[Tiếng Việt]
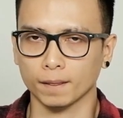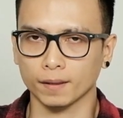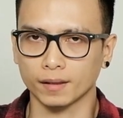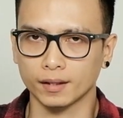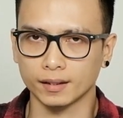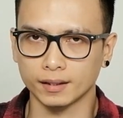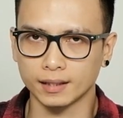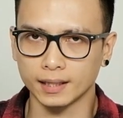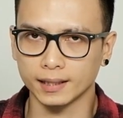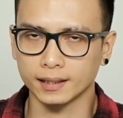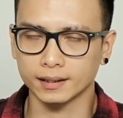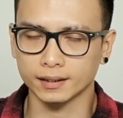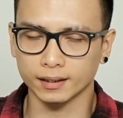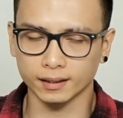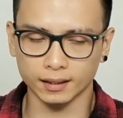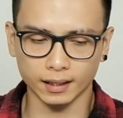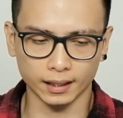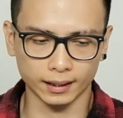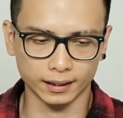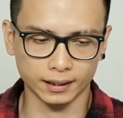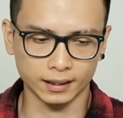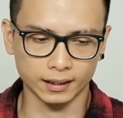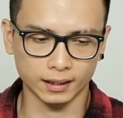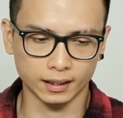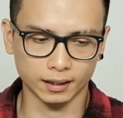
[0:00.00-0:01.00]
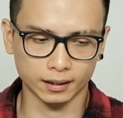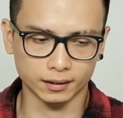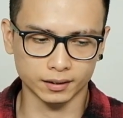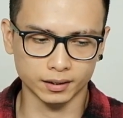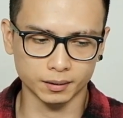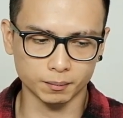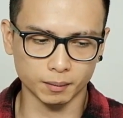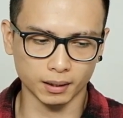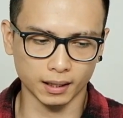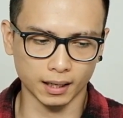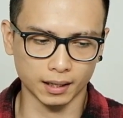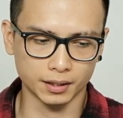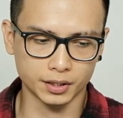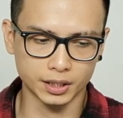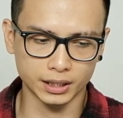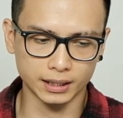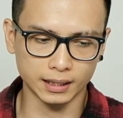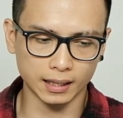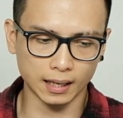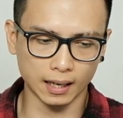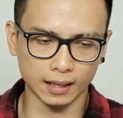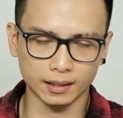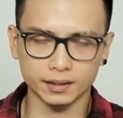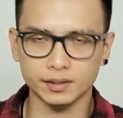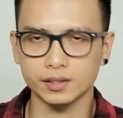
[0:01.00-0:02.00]
thì đây nhắc lại đây là những mặt hàng chính
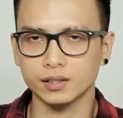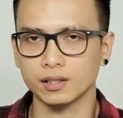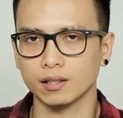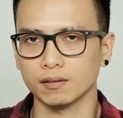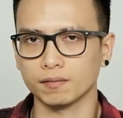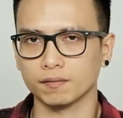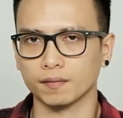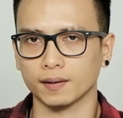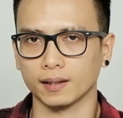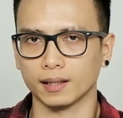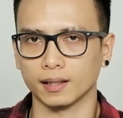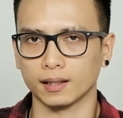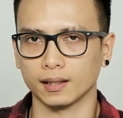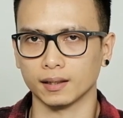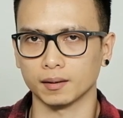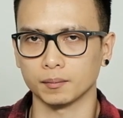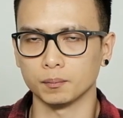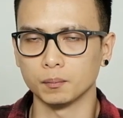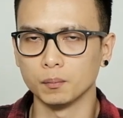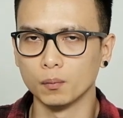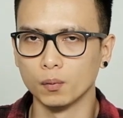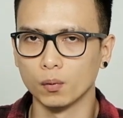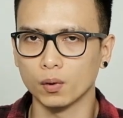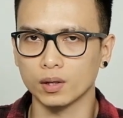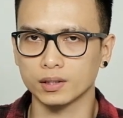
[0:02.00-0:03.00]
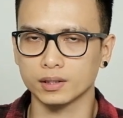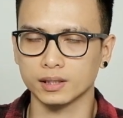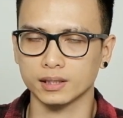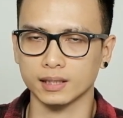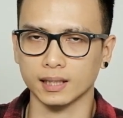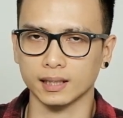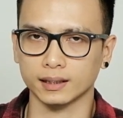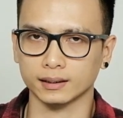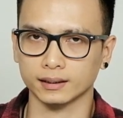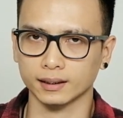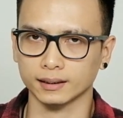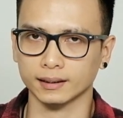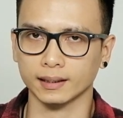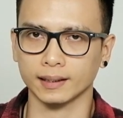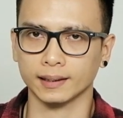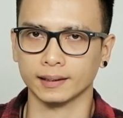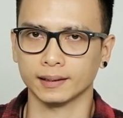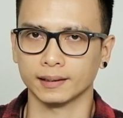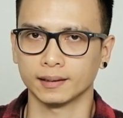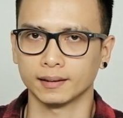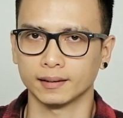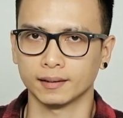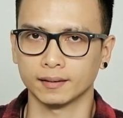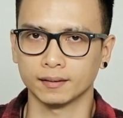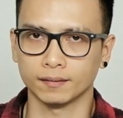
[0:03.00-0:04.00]
hãng chứ không phải là mua dưới dạng sách tay
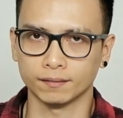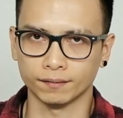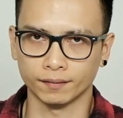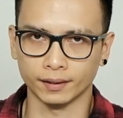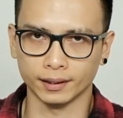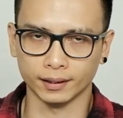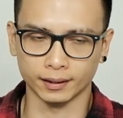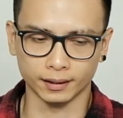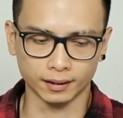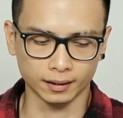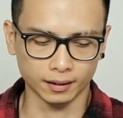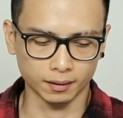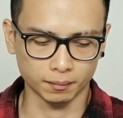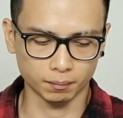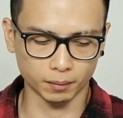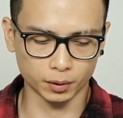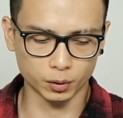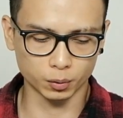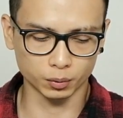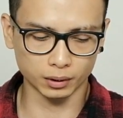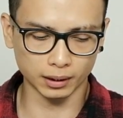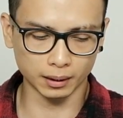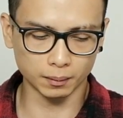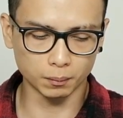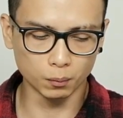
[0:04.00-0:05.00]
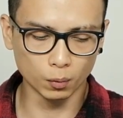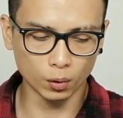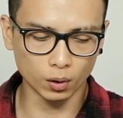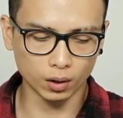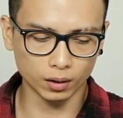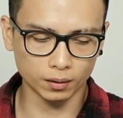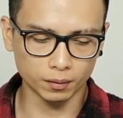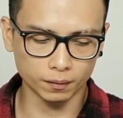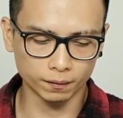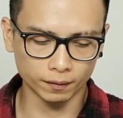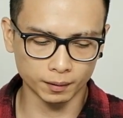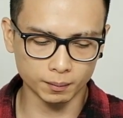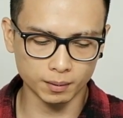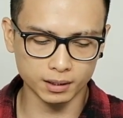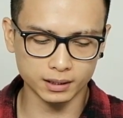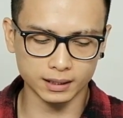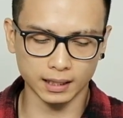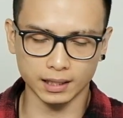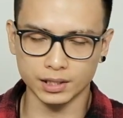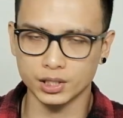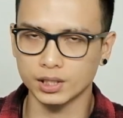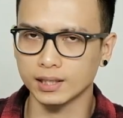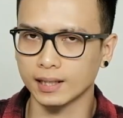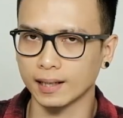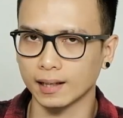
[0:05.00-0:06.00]
về mà chúng ta mua với mức
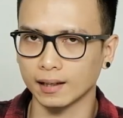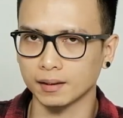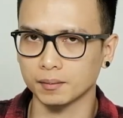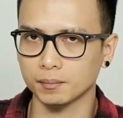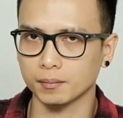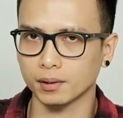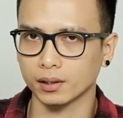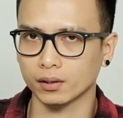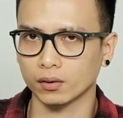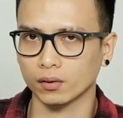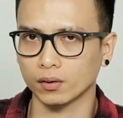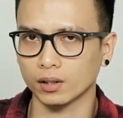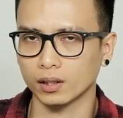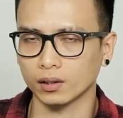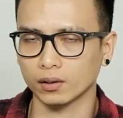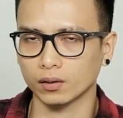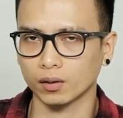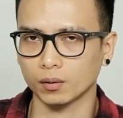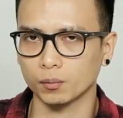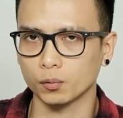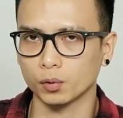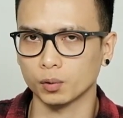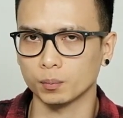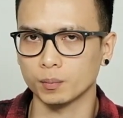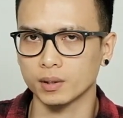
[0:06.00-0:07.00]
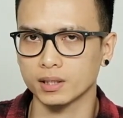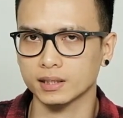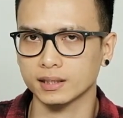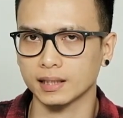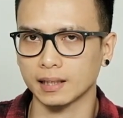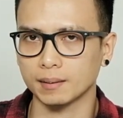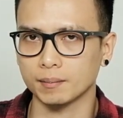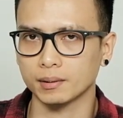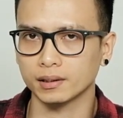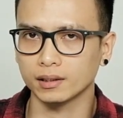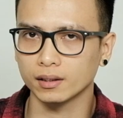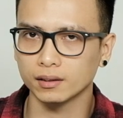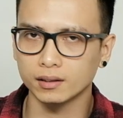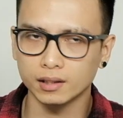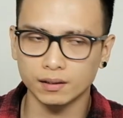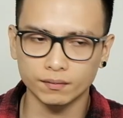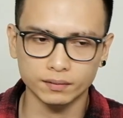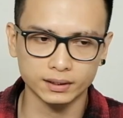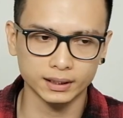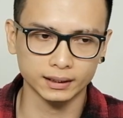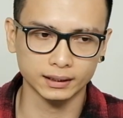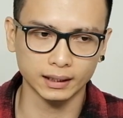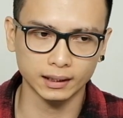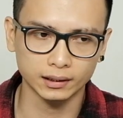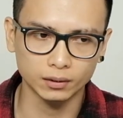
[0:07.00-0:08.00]
giá chính hãng mà nó lại có một mức giá mà tương đương với
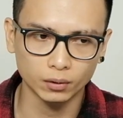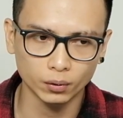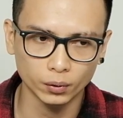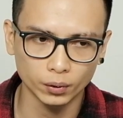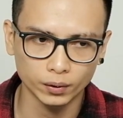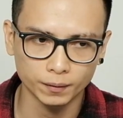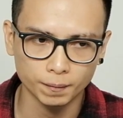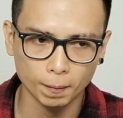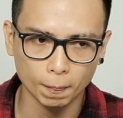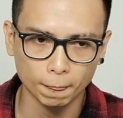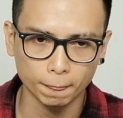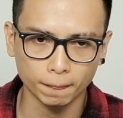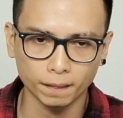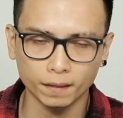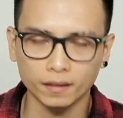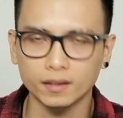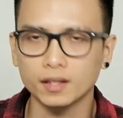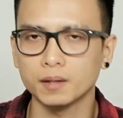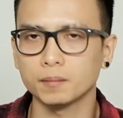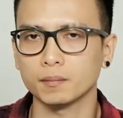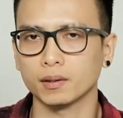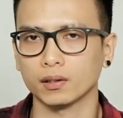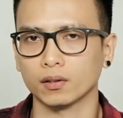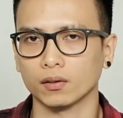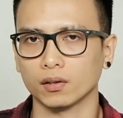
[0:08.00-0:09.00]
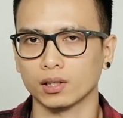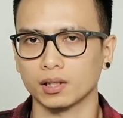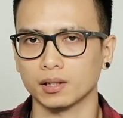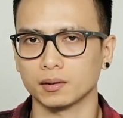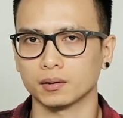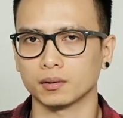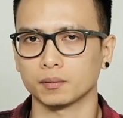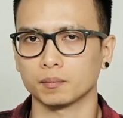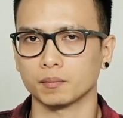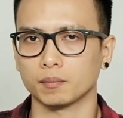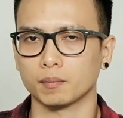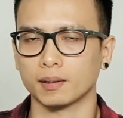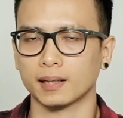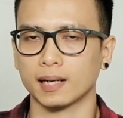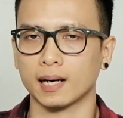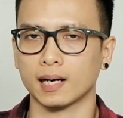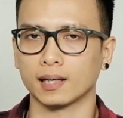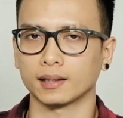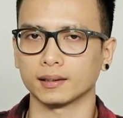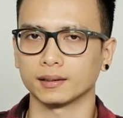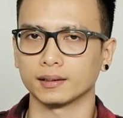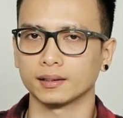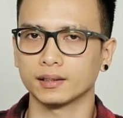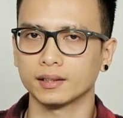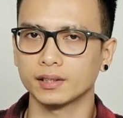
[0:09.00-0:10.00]
sách tay thôi nhưng mà nó là mặt
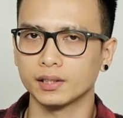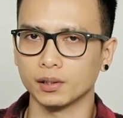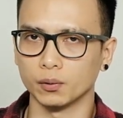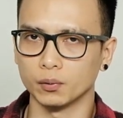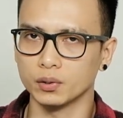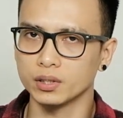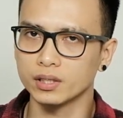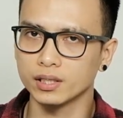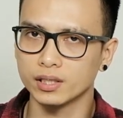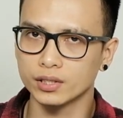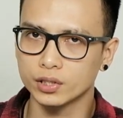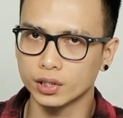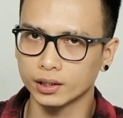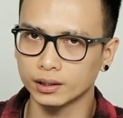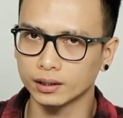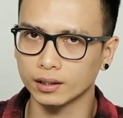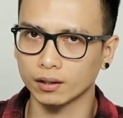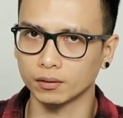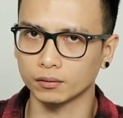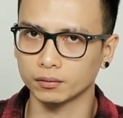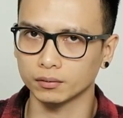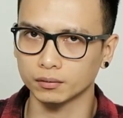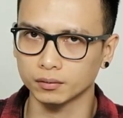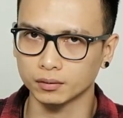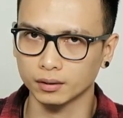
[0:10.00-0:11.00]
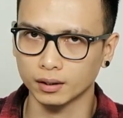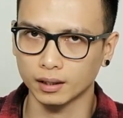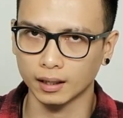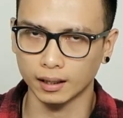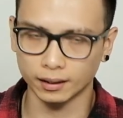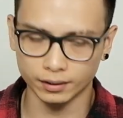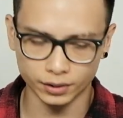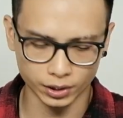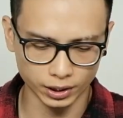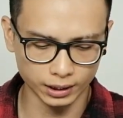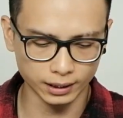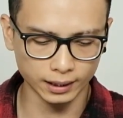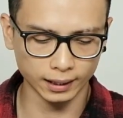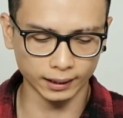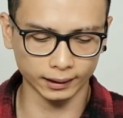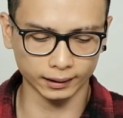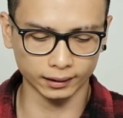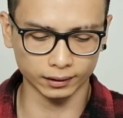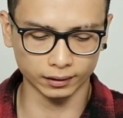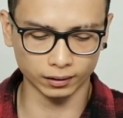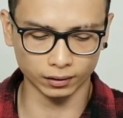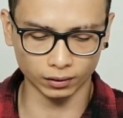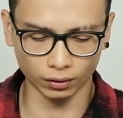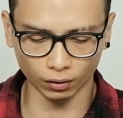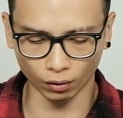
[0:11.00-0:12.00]
hàng kiểu như là chính thống chính ngạch
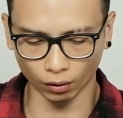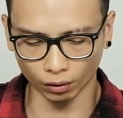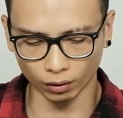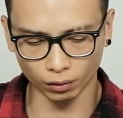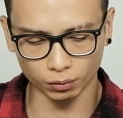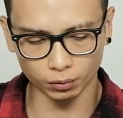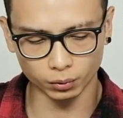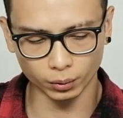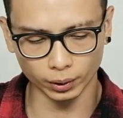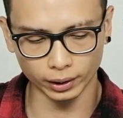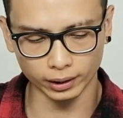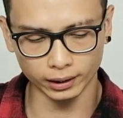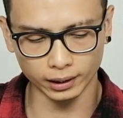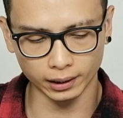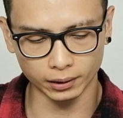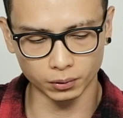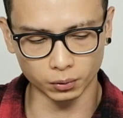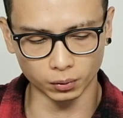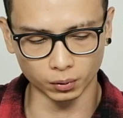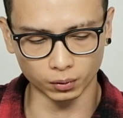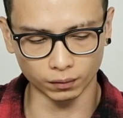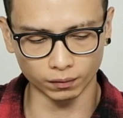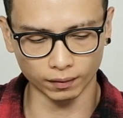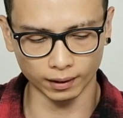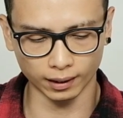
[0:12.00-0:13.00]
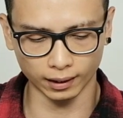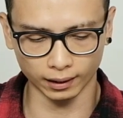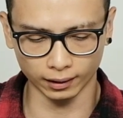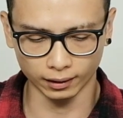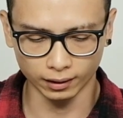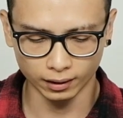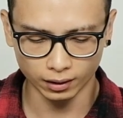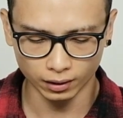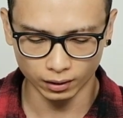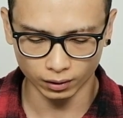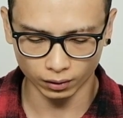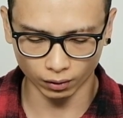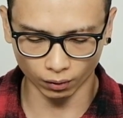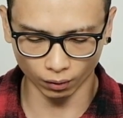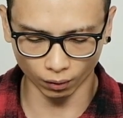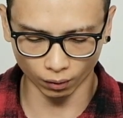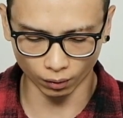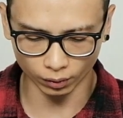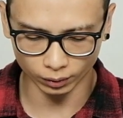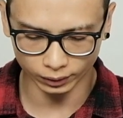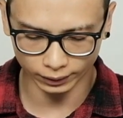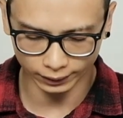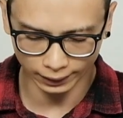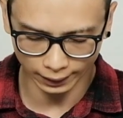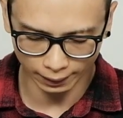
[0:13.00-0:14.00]
có đóng thuế đầy đủ và
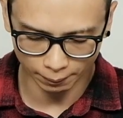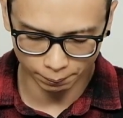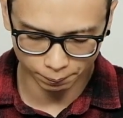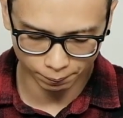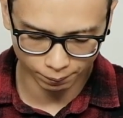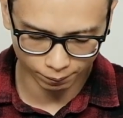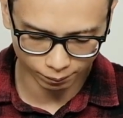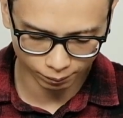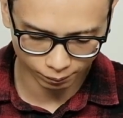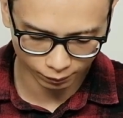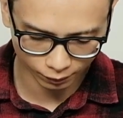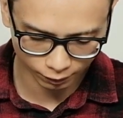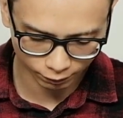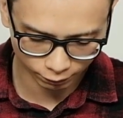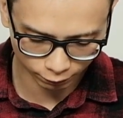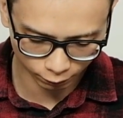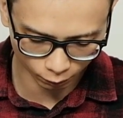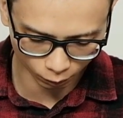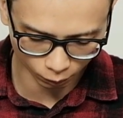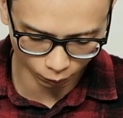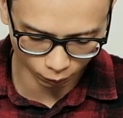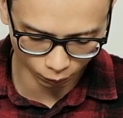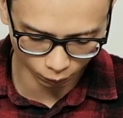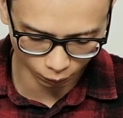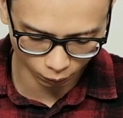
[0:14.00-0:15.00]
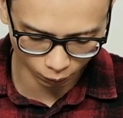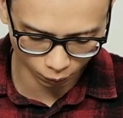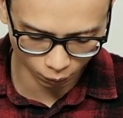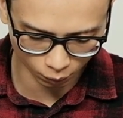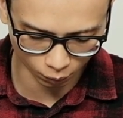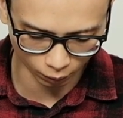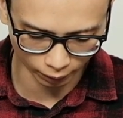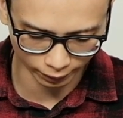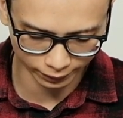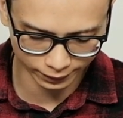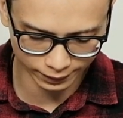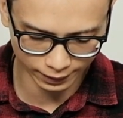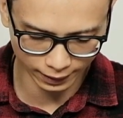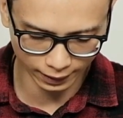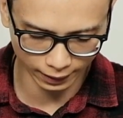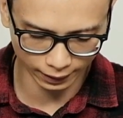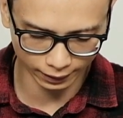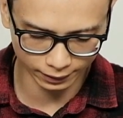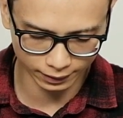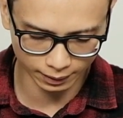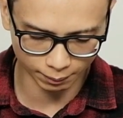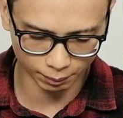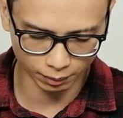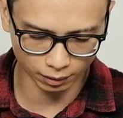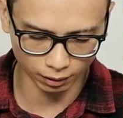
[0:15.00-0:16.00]
có tem phụ của nhà
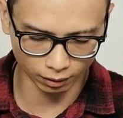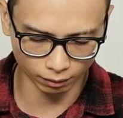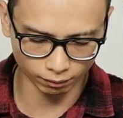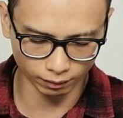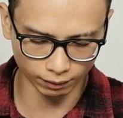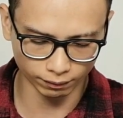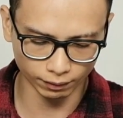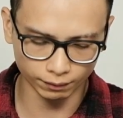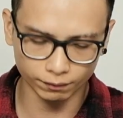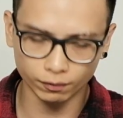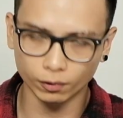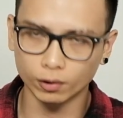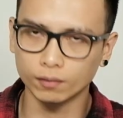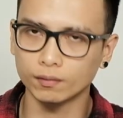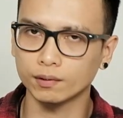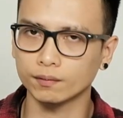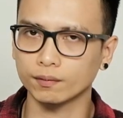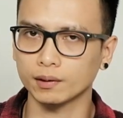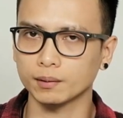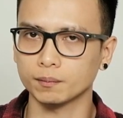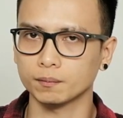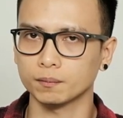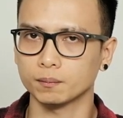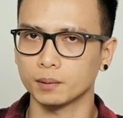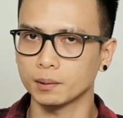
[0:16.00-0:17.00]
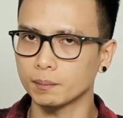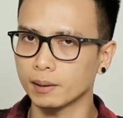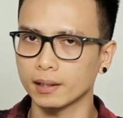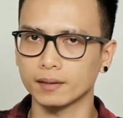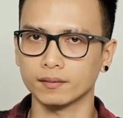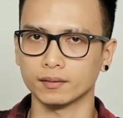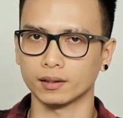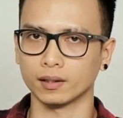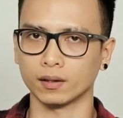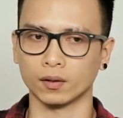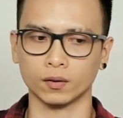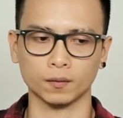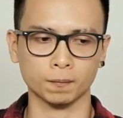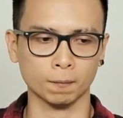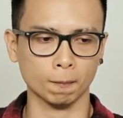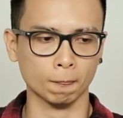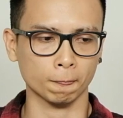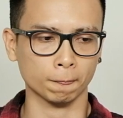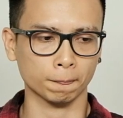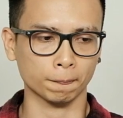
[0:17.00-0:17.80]
nhập khẩu và phân phối vân vân mấy mây đó